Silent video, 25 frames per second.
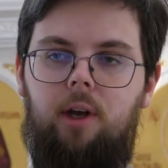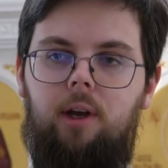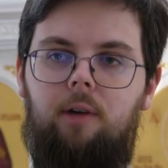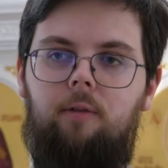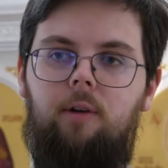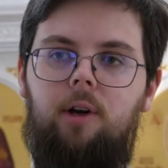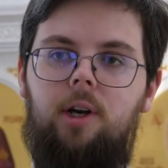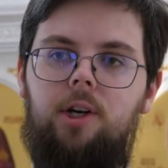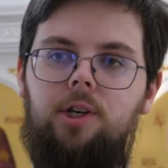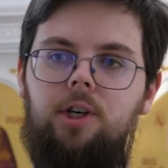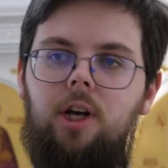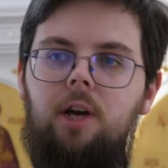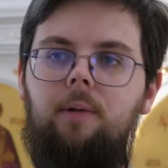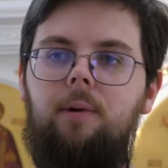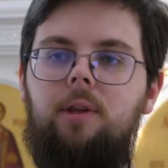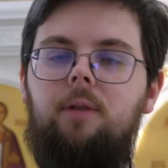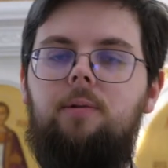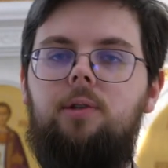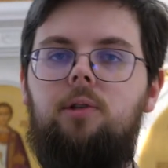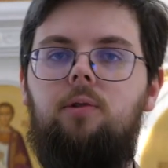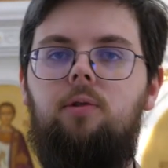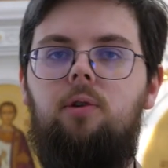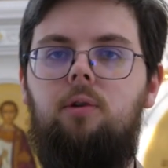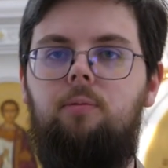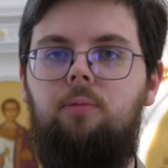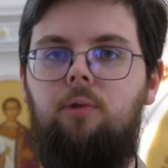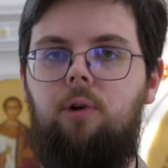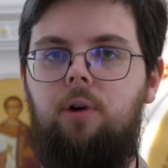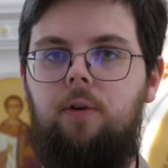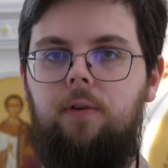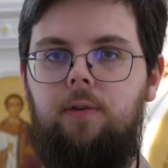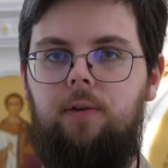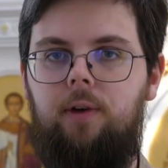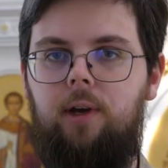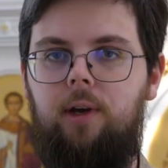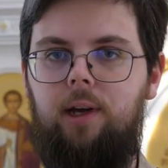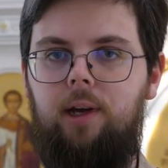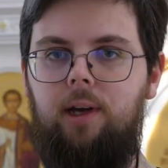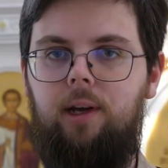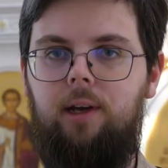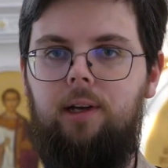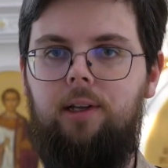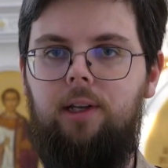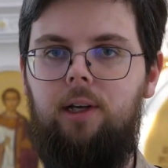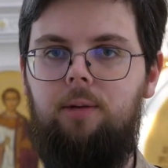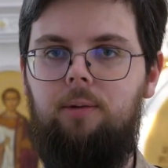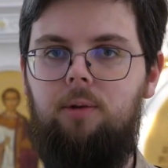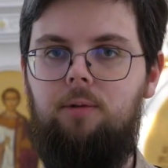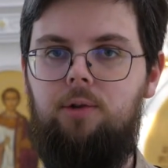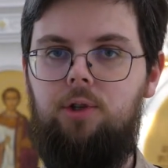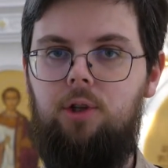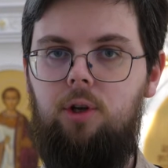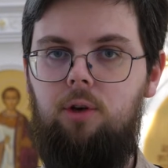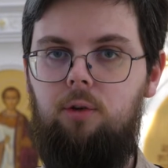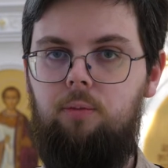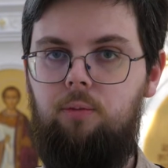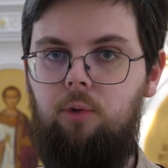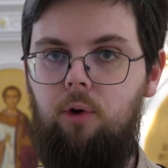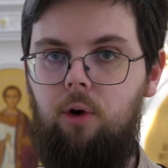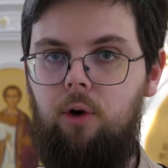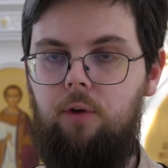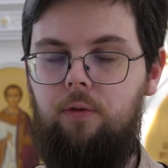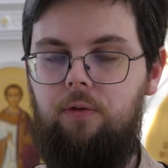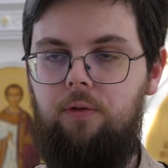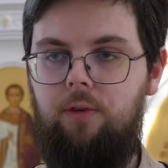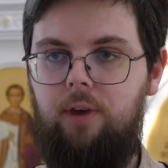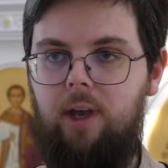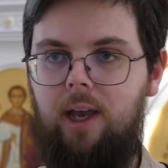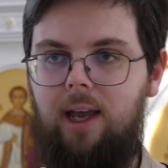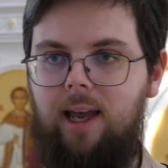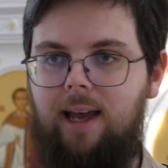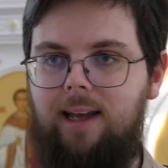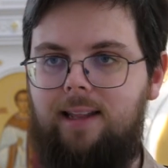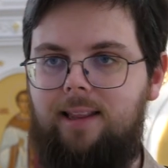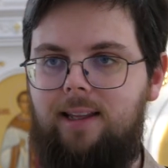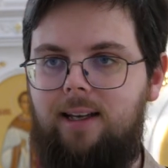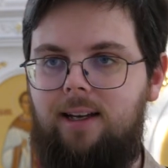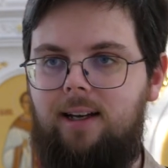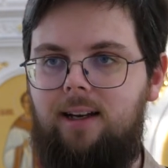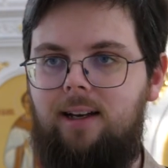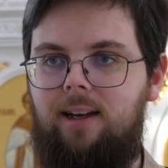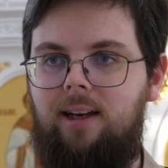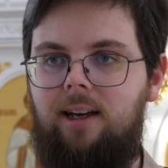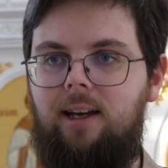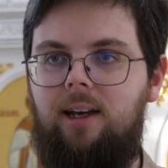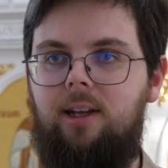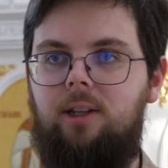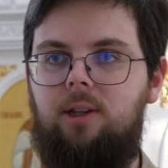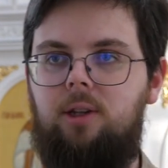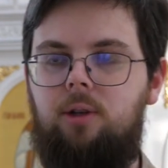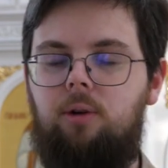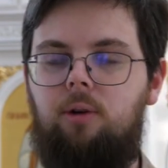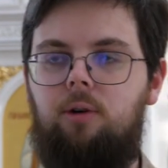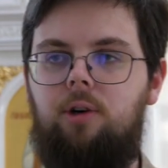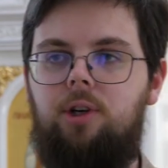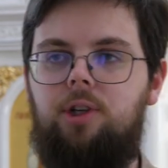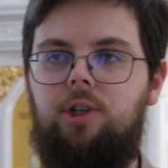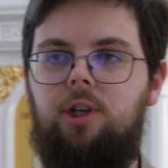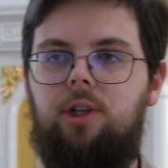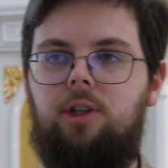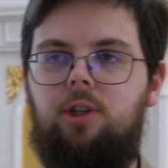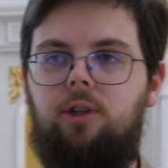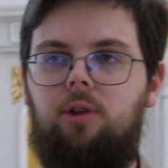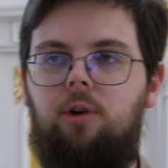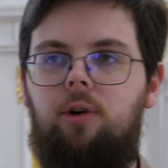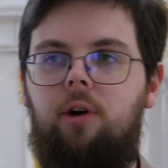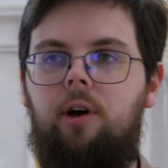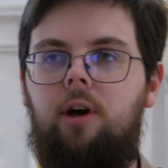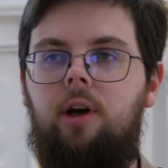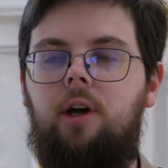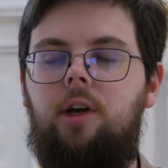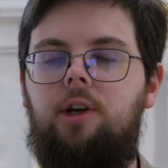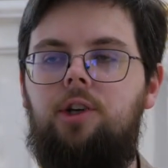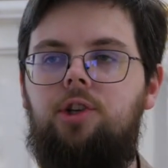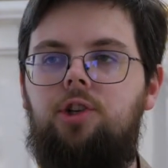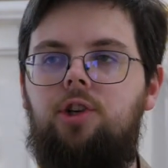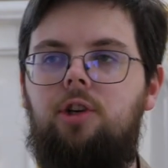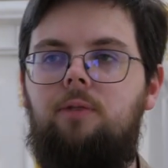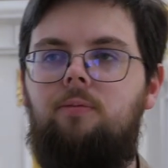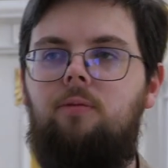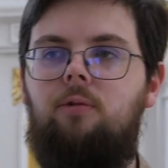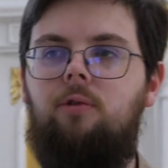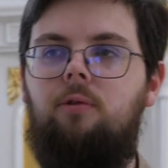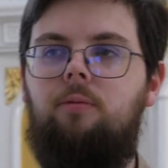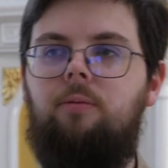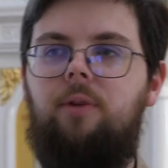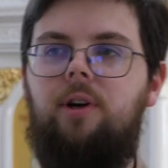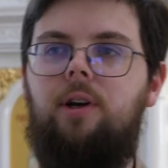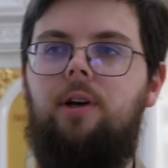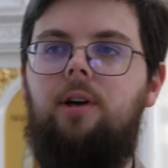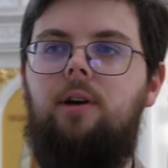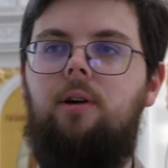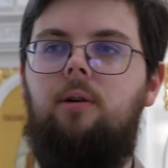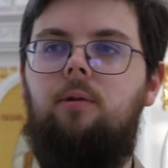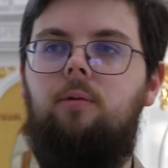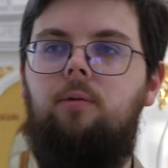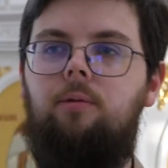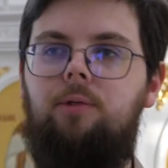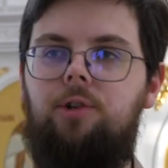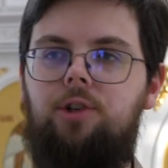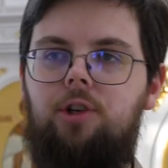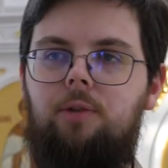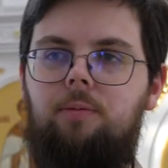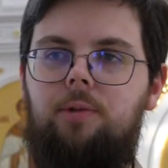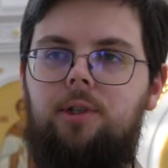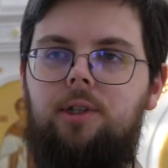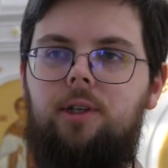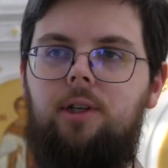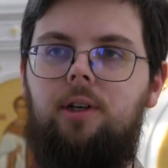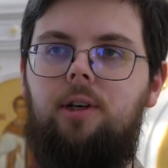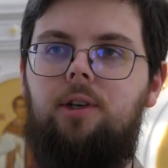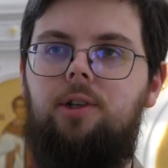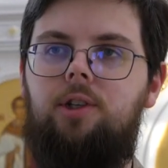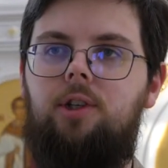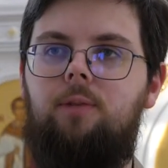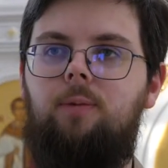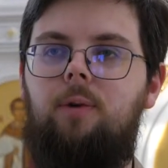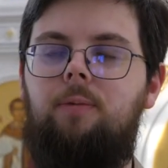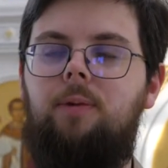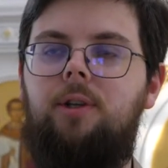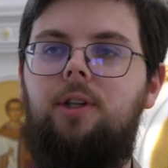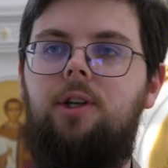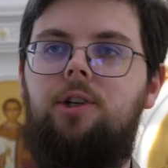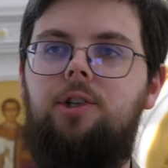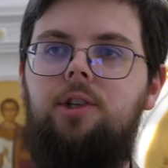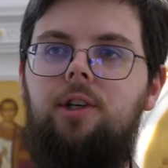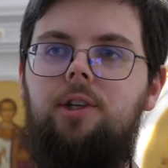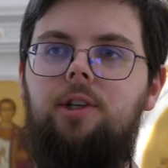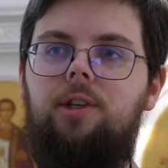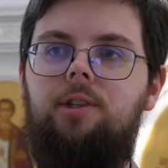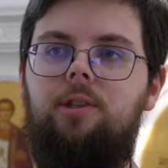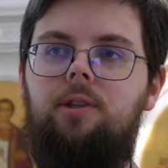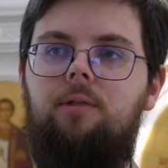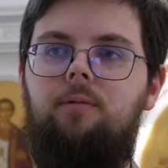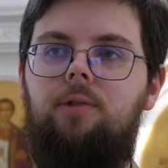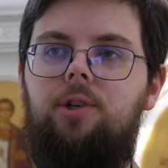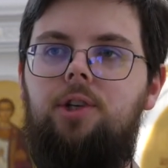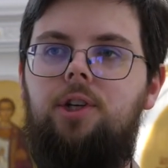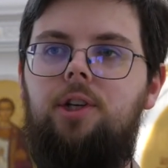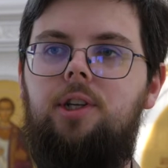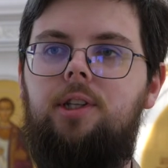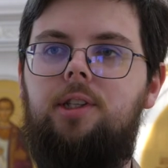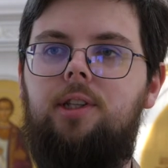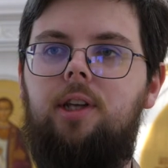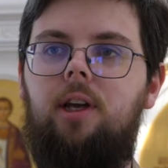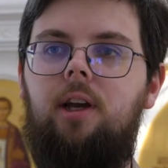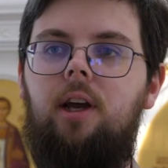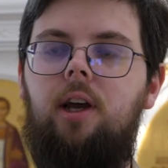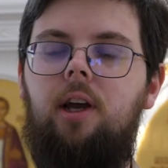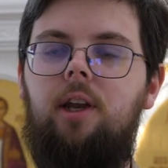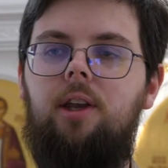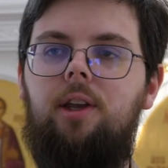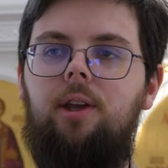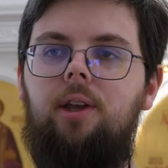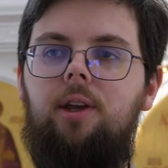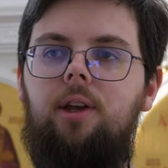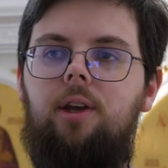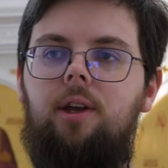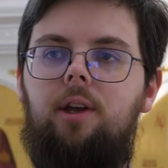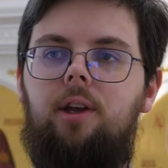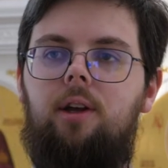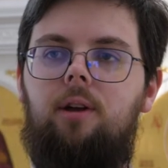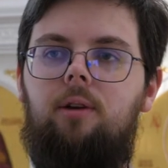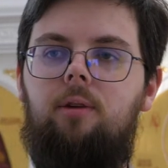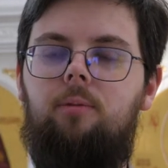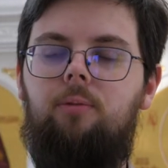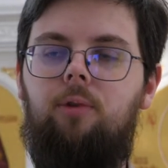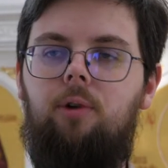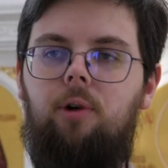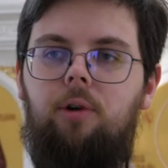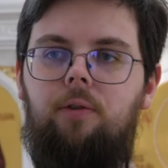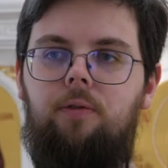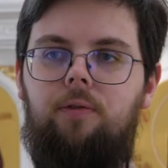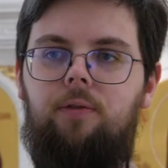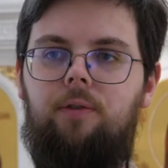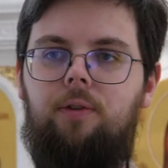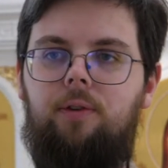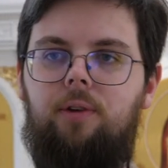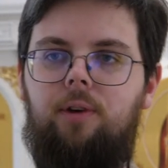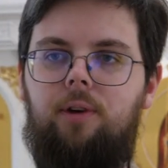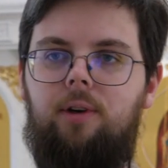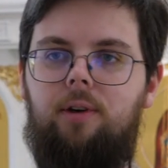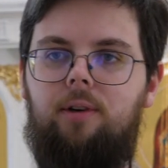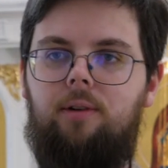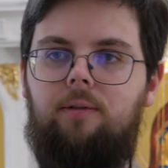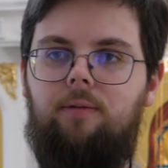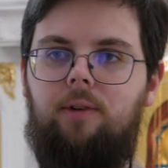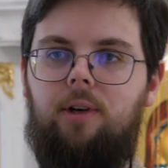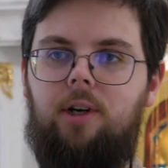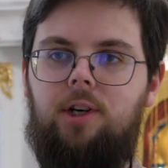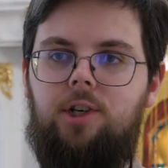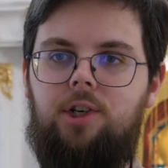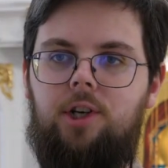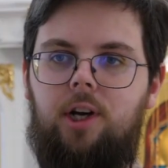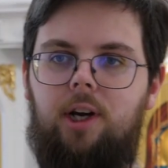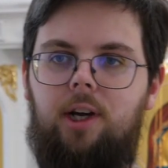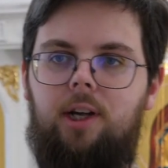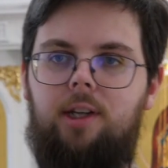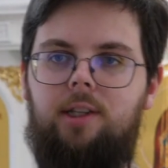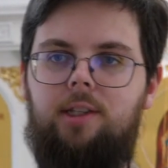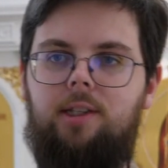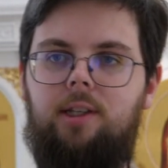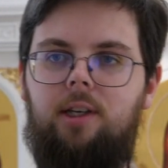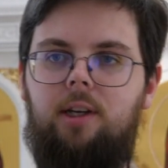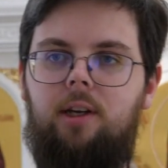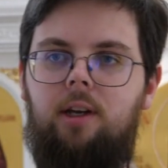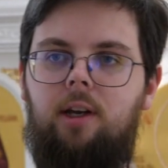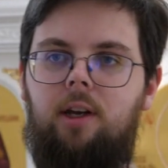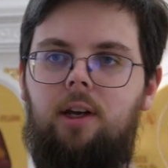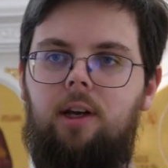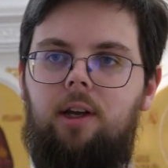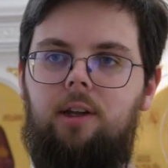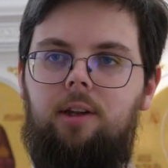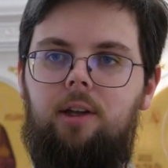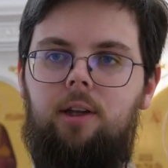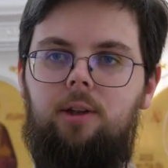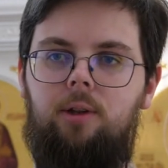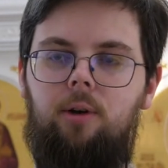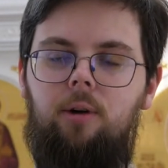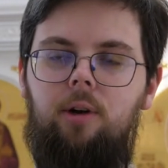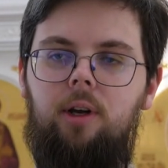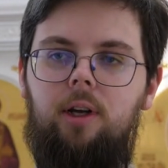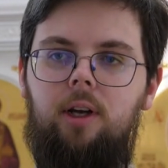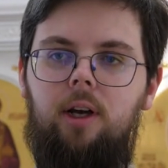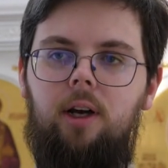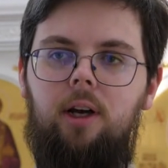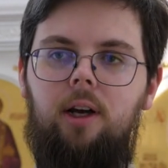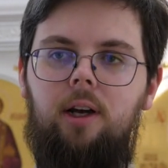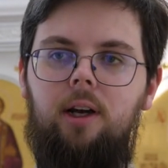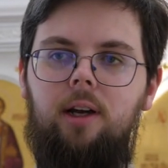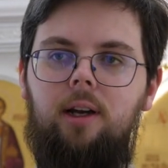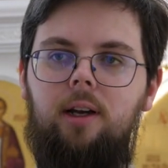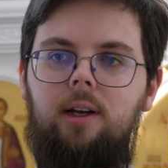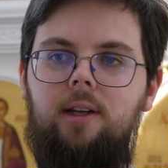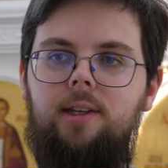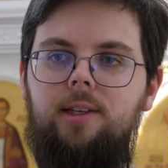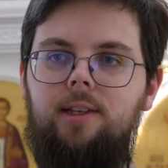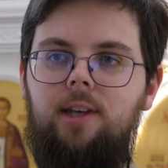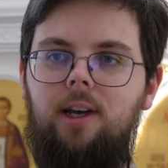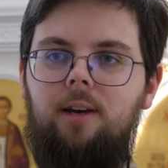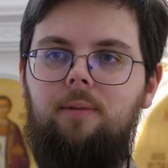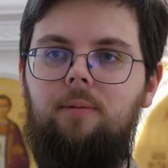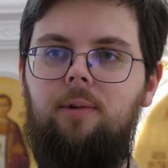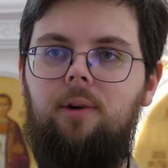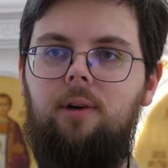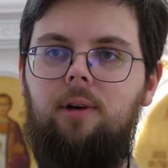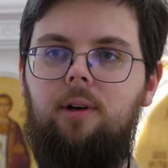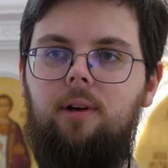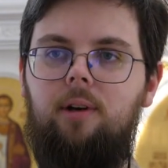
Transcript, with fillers: Выражаем этим свою любовь, да, потому что любовь — это тоже то, чему мы учимся, чему мы должны здесь научиться. И любовь э, выражается не только к тем,